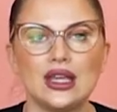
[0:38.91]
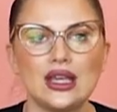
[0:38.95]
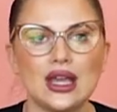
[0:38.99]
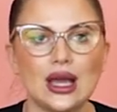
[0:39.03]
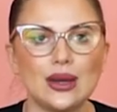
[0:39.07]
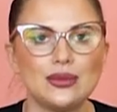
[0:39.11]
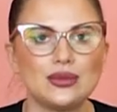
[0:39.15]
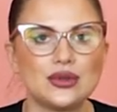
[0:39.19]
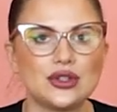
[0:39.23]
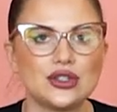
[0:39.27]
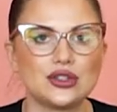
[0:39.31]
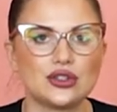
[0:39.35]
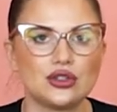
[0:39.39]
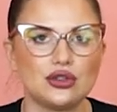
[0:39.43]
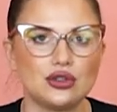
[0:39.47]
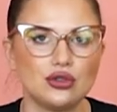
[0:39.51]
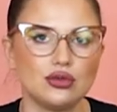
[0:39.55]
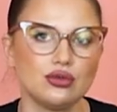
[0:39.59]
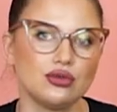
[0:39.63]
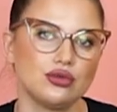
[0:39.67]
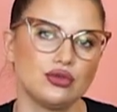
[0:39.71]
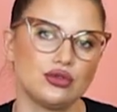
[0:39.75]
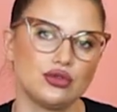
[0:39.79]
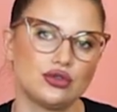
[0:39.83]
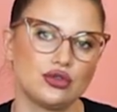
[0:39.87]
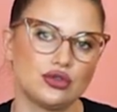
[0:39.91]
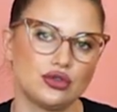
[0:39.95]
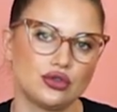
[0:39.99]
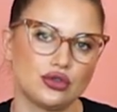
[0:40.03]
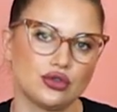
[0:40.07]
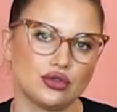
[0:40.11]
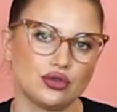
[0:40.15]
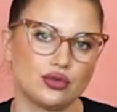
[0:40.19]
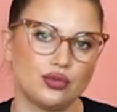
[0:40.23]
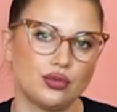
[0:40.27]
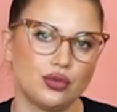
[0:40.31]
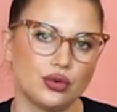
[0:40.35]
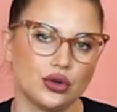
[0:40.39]
Я объясню
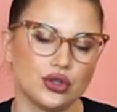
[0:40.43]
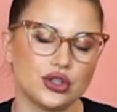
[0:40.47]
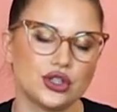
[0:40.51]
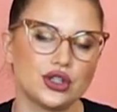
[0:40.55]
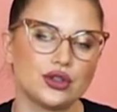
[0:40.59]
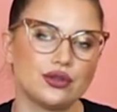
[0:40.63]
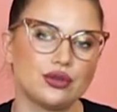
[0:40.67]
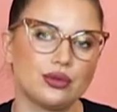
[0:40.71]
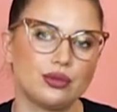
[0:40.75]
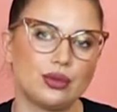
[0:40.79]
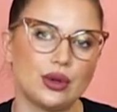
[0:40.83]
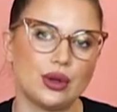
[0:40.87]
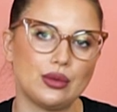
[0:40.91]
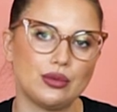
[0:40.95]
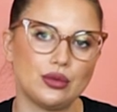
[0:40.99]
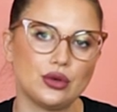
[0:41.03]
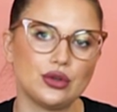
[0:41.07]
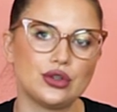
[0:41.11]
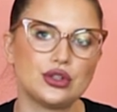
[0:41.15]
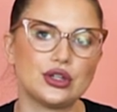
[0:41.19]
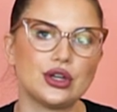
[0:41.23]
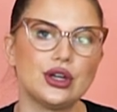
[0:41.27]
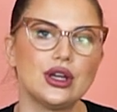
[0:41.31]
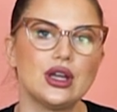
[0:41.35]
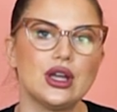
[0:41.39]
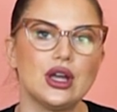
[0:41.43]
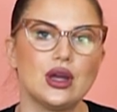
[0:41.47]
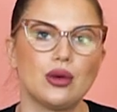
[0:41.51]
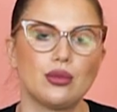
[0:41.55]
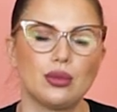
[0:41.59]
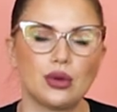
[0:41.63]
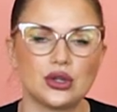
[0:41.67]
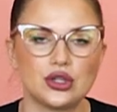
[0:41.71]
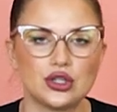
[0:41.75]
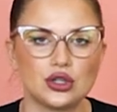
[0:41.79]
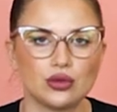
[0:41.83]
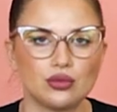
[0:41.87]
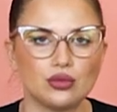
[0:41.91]
чуть-чуть позже, и вы поймете,
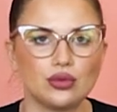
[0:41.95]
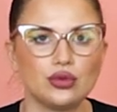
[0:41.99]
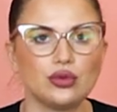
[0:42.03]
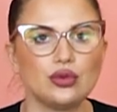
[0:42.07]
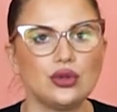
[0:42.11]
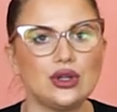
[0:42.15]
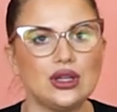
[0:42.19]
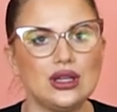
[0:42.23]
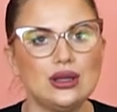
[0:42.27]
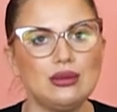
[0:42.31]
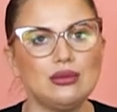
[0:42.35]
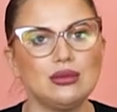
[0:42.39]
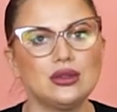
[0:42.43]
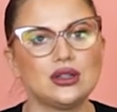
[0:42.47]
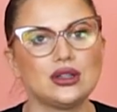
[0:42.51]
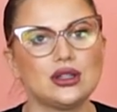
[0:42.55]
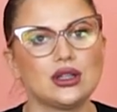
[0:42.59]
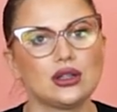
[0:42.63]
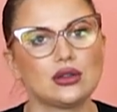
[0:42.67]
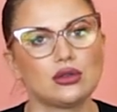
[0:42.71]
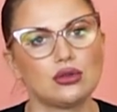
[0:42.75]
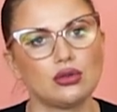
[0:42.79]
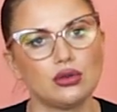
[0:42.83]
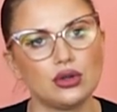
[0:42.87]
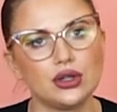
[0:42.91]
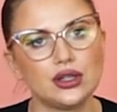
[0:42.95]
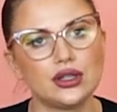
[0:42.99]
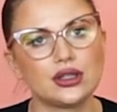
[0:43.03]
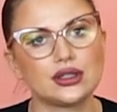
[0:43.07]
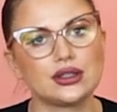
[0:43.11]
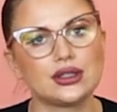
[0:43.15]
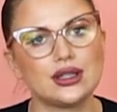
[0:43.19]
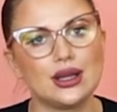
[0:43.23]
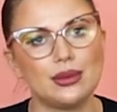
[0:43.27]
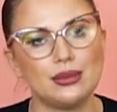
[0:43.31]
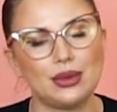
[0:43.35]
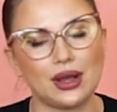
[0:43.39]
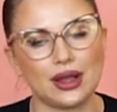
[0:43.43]
почему именно
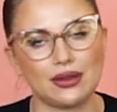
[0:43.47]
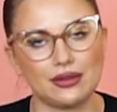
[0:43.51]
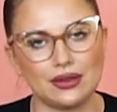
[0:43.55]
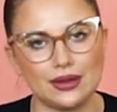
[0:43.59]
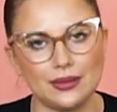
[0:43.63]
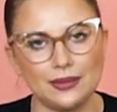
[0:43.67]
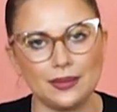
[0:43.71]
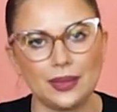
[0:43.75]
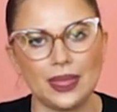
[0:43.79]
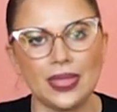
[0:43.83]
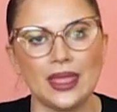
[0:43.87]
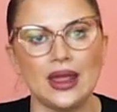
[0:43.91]
только для бровей.